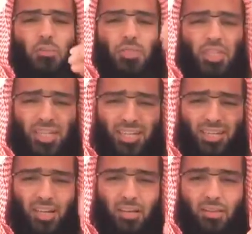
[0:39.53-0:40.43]
يمشي على
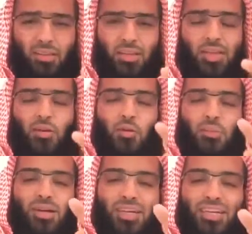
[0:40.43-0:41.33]
الأرض
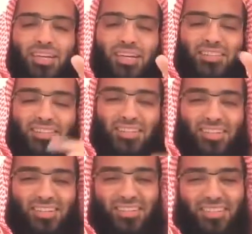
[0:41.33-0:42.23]
وما عليه خطيئة